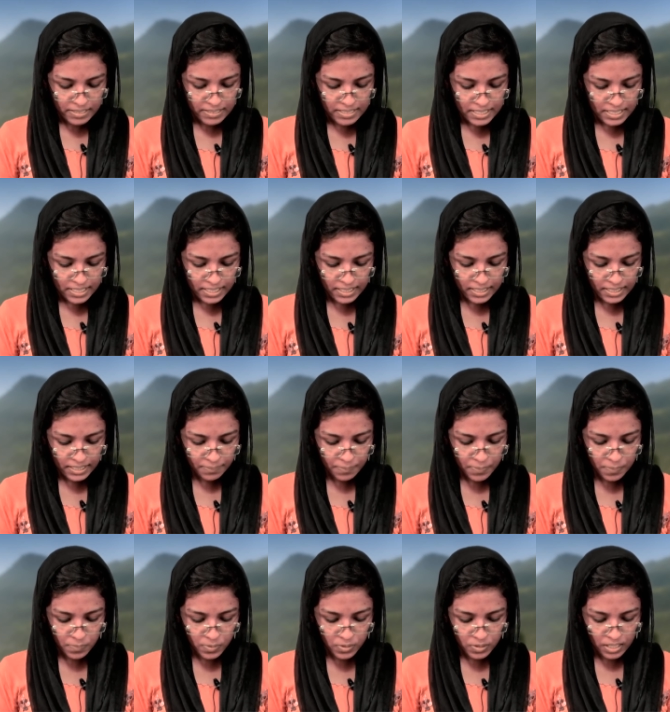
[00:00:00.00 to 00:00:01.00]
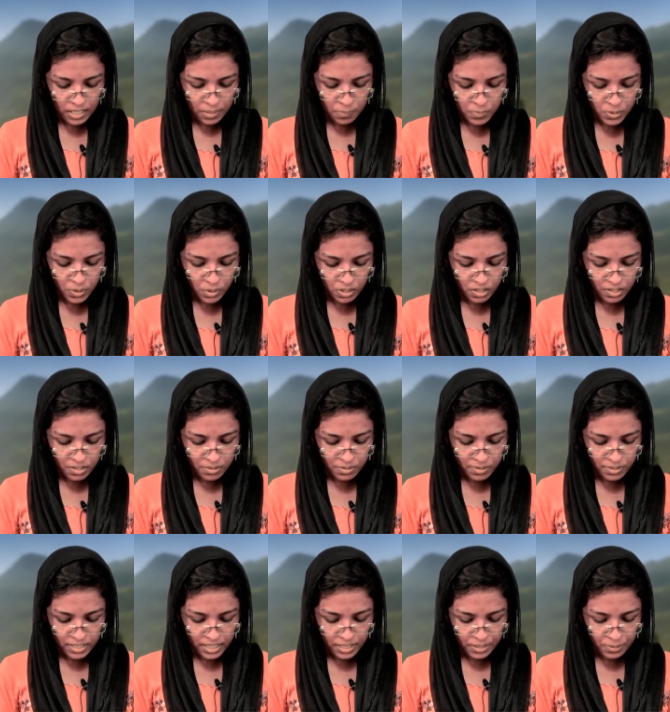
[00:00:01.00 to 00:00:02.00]
చీకటి మిమ్మును
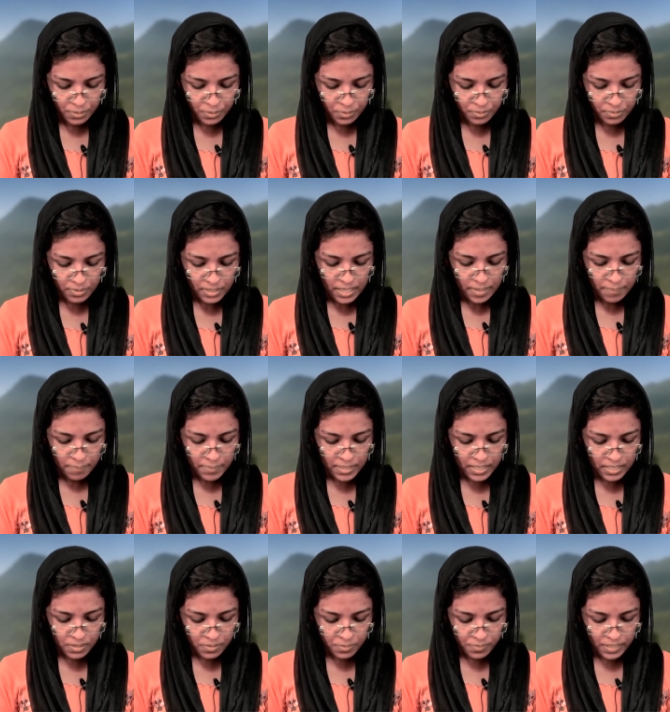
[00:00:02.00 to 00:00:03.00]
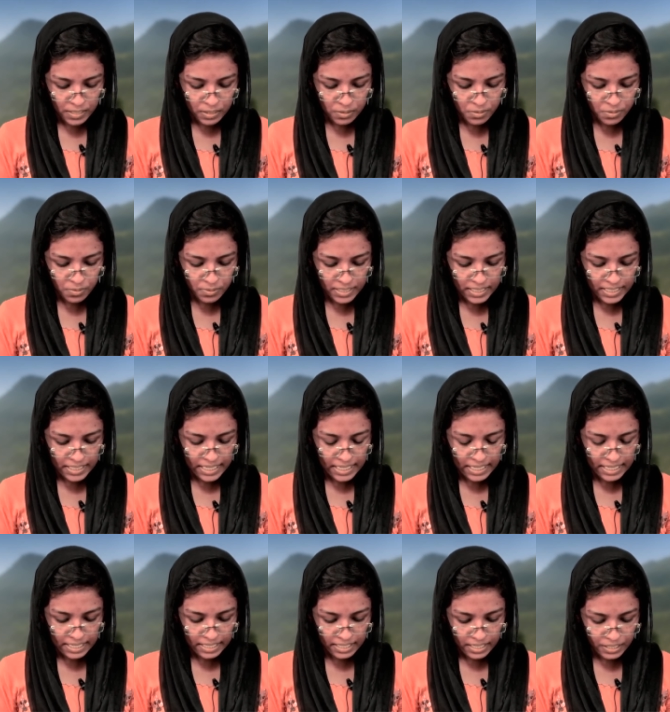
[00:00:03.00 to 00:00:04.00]
కమ్ముకొనకుండునట్లు మీకు వెలుగు
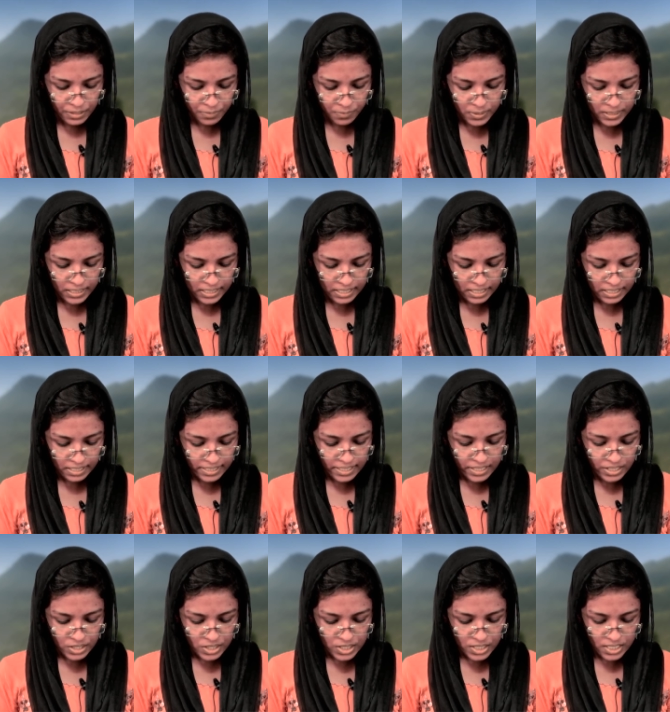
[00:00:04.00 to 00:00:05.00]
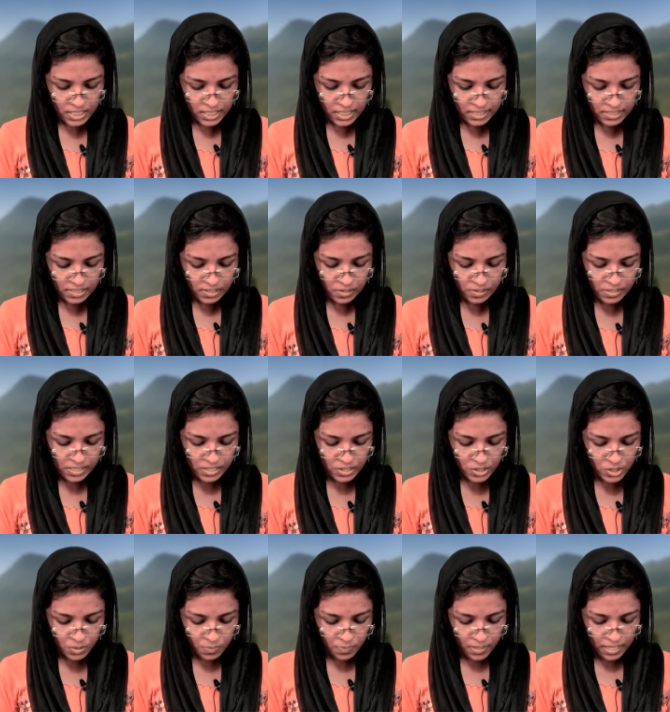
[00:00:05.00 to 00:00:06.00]
ఉండగానే నడువుడి చీకటిలో
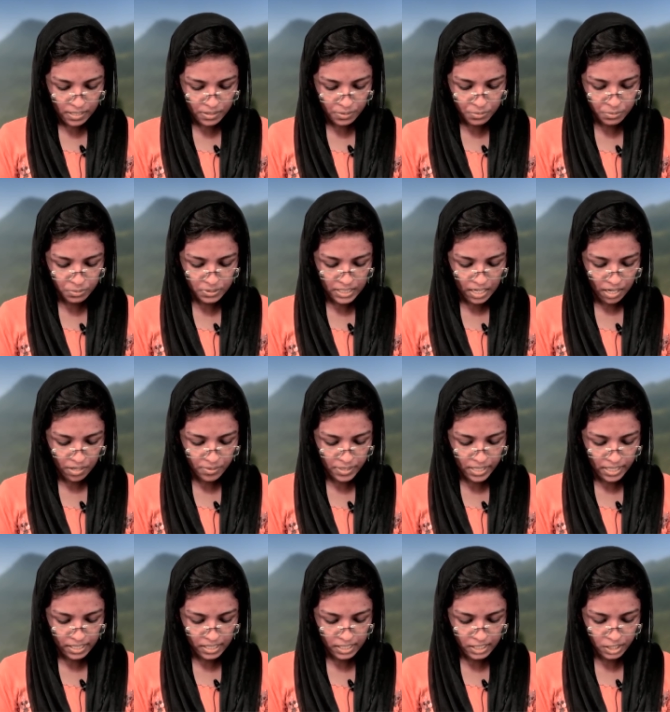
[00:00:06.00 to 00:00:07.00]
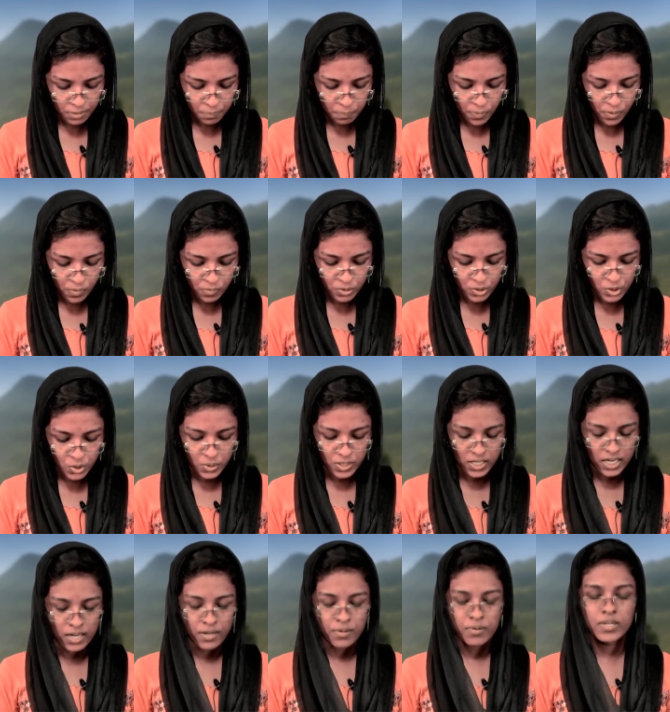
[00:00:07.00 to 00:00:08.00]
నడుచువాడు తాను ఎక్కడికి
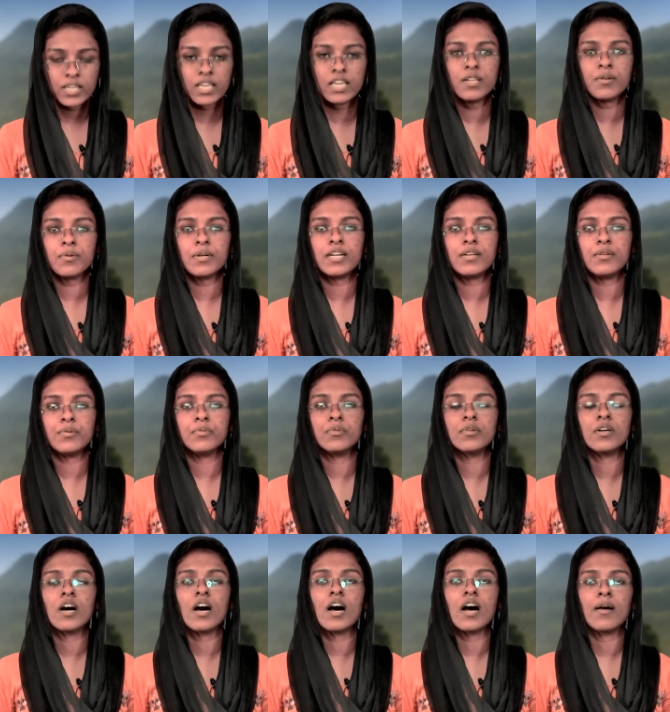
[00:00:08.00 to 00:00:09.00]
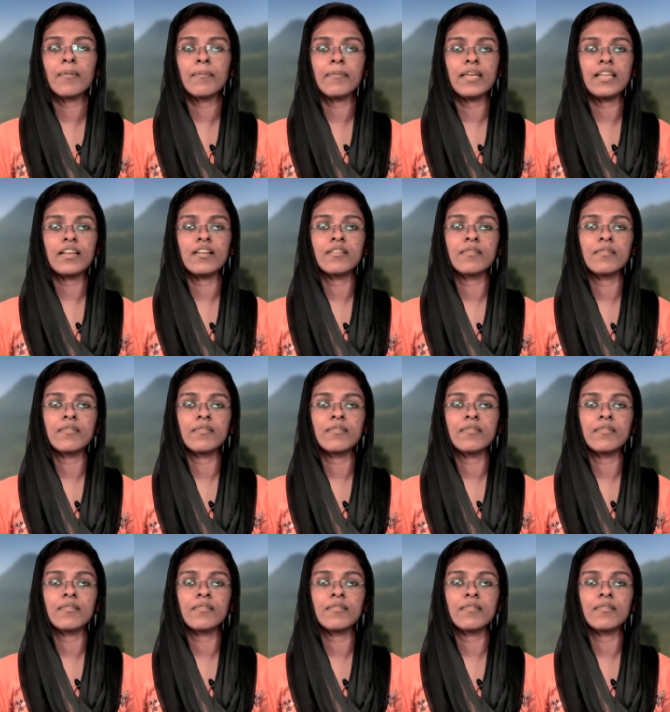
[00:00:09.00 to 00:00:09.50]
పోవచ్చున్నాడో ఎరుగడు ఆమె